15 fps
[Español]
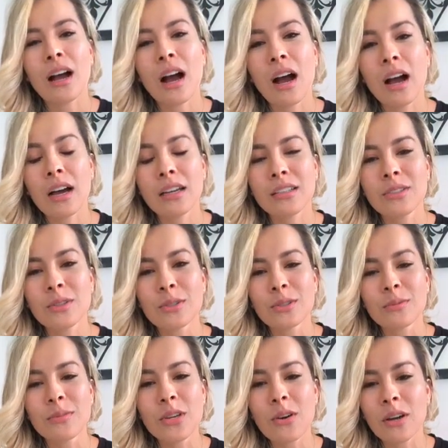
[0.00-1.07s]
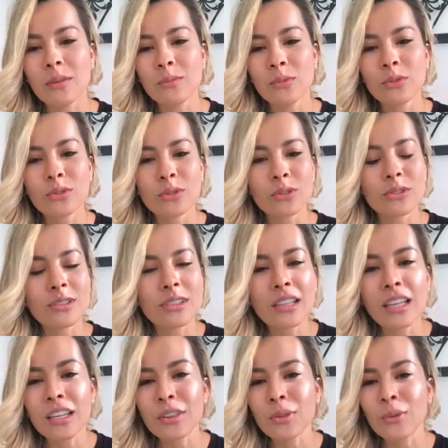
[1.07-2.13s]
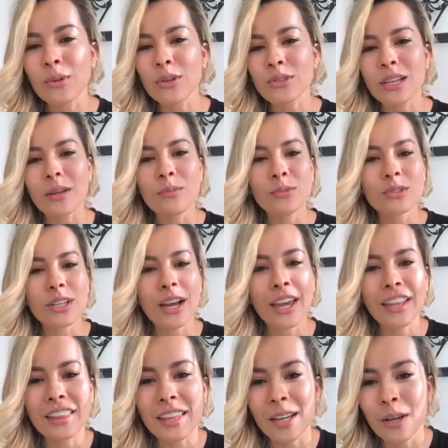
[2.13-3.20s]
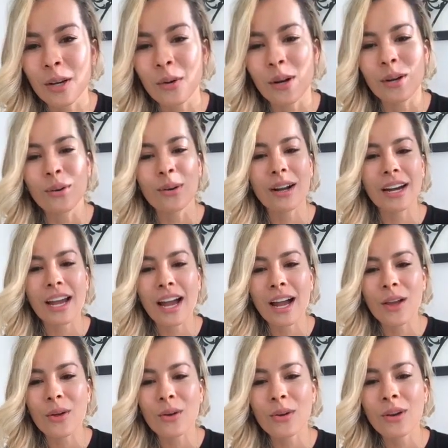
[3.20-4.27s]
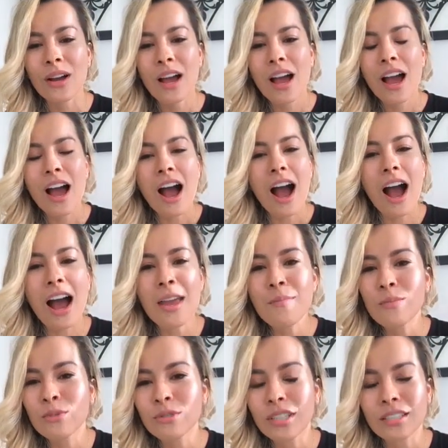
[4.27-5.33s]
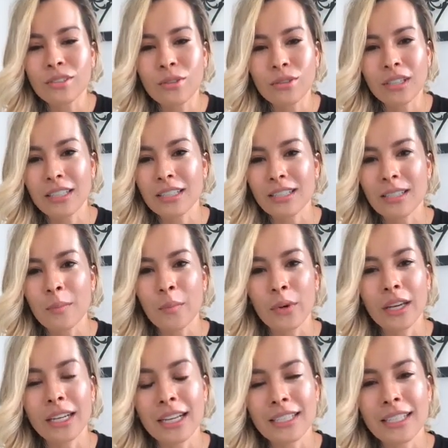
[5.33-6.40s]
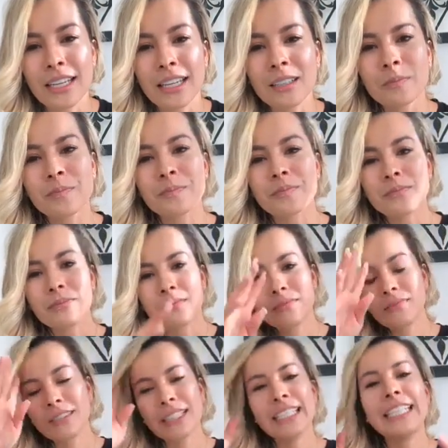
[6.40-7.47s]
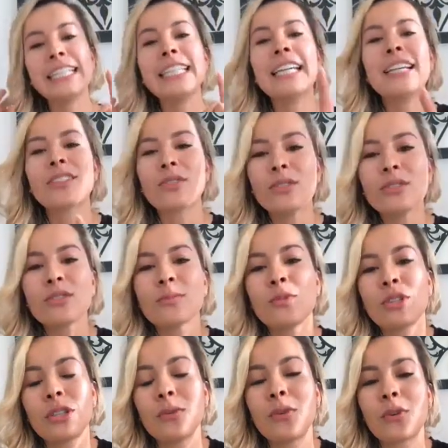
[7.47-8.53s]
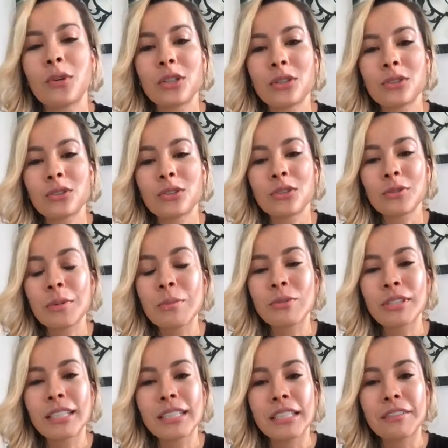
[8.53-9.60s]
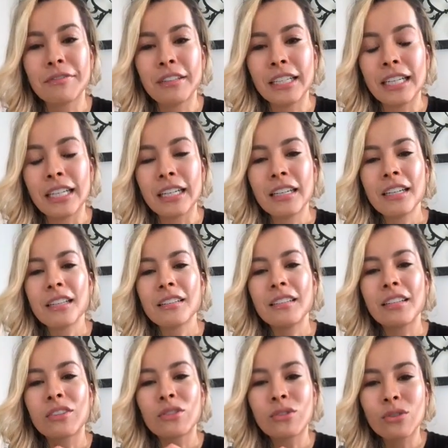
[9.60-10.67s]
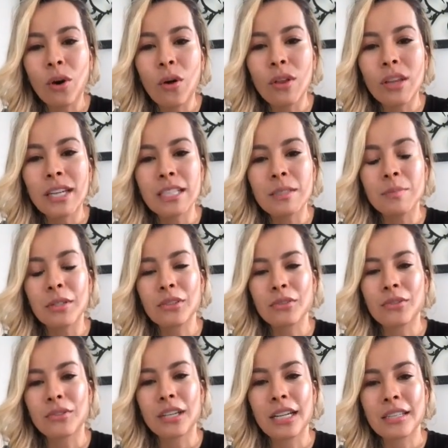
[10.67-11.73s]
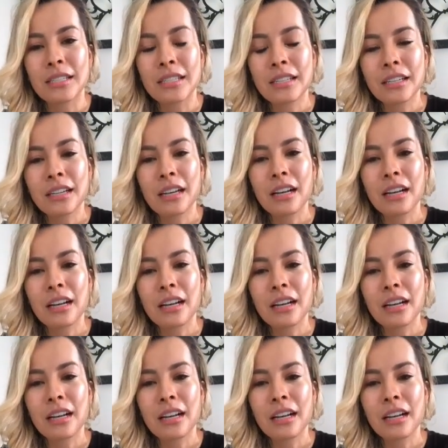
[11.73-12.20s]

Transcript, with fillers: ay Dios mío, hay muchos títulos, hay mucha gente que lo ha logrado, hay muchas cosas que se pueden hacer. Y eso nos motivó cuando nosotros vimos el desfile de todas las personas